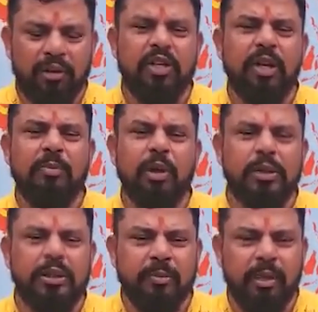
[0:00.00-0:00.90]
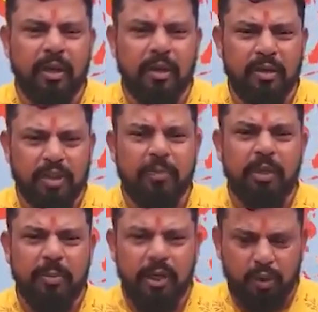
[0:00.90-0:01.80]
విషయం మీకు చెప్దా
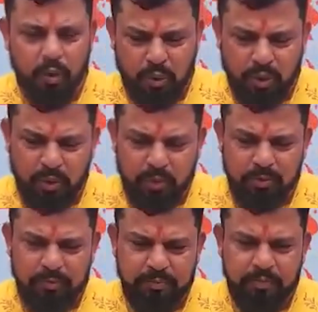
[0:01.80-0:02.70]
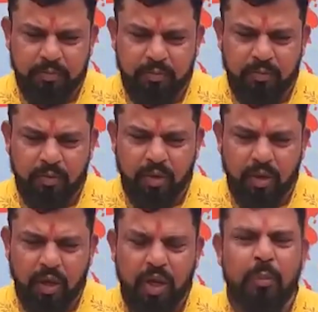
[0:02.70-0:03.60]
చెప్దామని అనుకుంటున్నాను
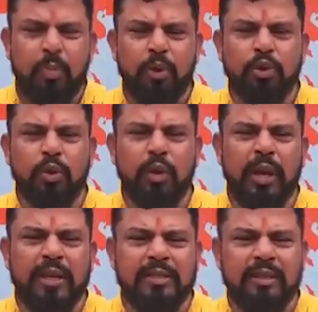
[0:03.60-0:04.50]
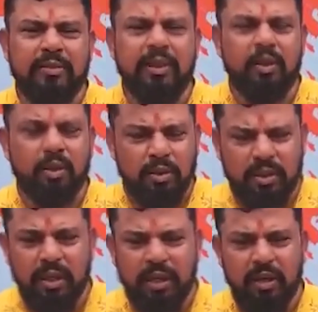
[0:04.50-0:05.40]
ఇప్పుడు జూలై సెవెంత్
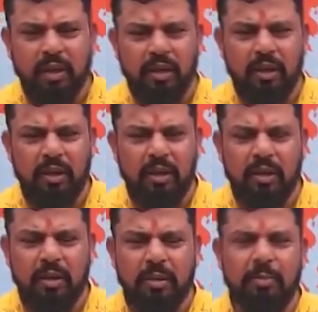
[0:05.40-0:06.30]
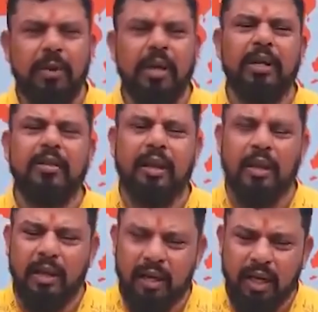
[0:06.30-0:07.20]
నుంచి మన
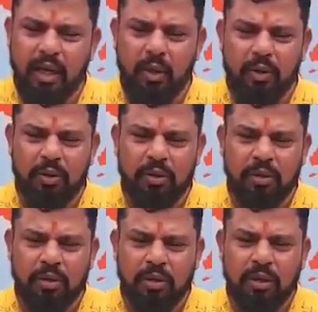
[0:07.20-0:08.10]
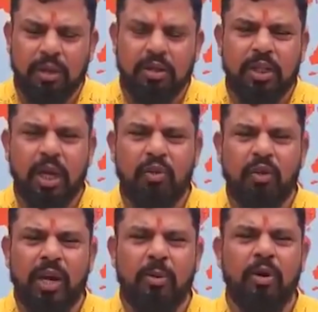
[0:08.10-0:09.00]
తెలంగాణలో చాలా
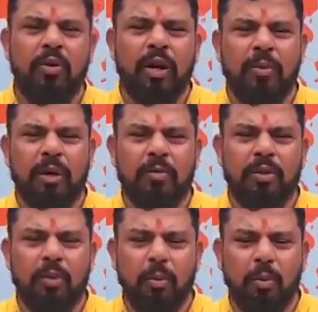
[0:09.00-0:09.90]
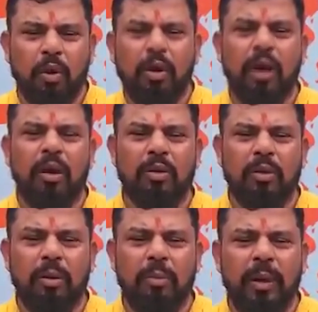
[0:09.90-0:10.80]
వైభవంగా మనము బోనాలు
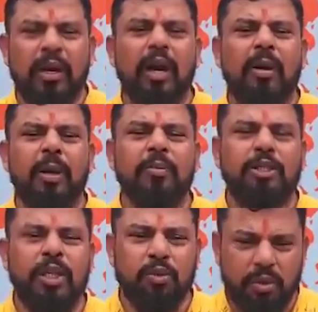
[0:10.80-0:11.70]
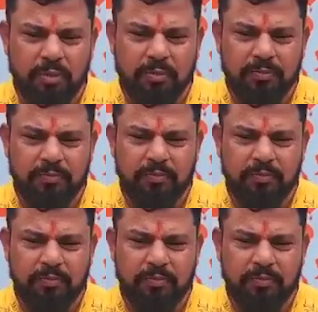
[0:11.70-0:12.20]
పండగ మనం చేసుకుంటాం